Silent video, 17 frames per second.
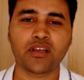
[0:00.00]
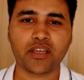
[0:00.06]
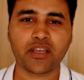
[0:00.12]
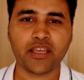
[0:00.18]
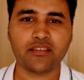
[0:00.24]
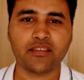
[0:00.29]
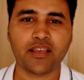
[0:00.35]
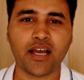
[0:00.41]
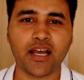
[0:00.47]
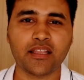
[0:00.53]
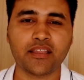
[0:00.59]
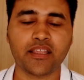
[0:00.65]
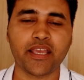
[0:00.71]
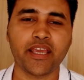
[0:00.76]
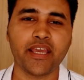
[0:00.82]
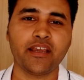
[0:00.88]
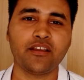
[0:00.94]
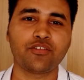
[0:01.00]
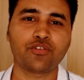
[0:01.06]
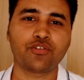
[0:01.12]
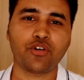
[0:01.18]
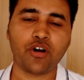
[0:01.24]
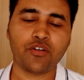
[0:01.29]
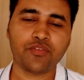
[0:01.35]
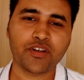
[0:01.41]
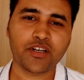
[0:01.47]
के साथ एक
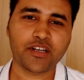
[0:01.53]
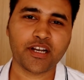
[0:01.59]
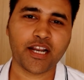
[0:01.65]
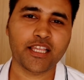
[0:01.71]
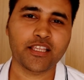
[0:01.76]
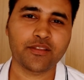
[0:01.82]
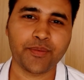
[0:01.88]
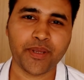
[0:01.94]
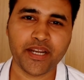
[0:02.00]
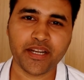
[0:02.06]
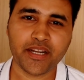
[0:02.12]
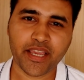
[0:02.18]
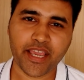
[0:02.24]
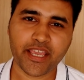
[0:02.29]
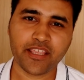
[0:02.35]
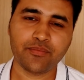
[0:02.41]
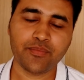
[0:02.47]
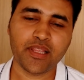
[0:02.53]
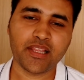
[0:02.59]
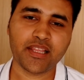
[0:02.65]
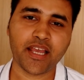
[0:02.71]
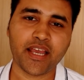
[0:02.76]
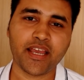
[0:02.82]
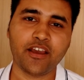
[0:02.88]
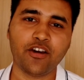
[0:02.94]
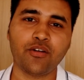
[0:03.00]
सॉफ्ट ट्रांसपेरेंट केस
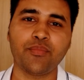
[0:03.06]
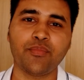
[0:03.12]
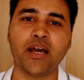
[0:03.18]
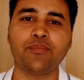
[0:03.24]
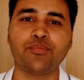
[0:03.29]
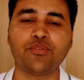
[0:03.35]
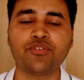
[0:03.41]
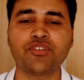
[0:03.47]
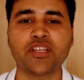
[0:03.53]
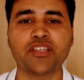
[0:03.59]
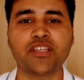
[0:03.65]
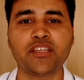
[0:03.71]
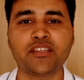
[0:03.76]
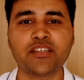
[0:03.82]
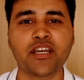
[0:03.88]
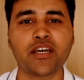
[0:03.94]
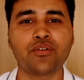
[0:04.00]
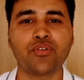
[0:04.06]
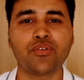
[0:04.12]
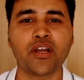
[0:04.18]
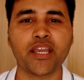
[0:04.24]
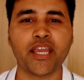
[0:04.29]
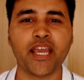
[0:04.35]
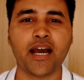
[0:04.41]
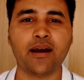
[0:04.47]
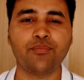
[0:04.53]
मिलता है और मैं आपको सजेस्ट करूंगा
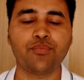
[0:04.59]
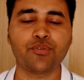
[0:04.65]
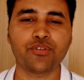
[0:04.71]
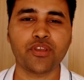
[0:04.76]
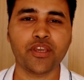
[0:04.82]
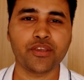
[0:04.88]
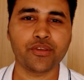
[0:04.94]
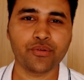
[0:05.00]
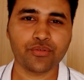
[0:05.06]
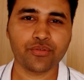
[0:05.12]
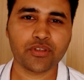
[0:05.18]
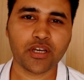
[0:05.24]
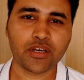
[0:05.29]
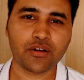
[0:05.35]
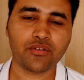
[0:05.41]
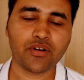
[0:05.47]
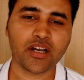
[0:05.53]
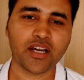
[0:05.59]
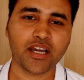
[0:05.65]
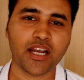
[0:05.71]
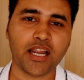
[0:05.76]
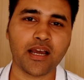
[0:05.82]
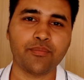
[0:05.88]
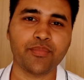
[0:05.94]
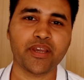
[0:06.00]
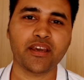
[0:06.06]
कि आप उसे यूज़ करो अगर
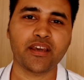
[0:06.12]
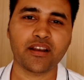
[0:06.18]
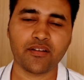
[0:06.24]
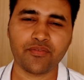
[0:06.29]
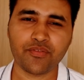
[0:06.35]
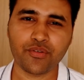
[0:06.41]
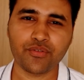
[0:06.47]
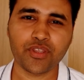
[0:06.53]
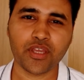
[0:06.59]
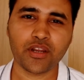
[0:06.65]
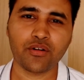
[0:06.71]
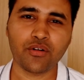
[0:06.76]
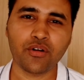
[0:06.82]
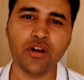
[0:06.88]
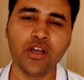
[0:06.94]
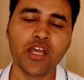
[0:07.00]
आप एक रफ़ यूज़र हो